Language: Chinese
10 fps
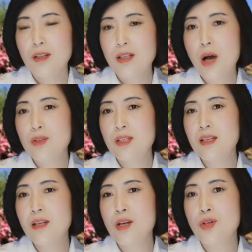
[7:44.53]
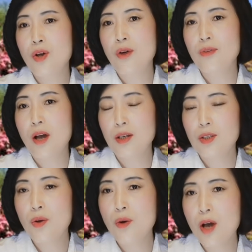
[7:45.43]
早期的时候呢，
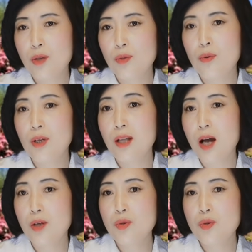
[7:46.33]
有很多的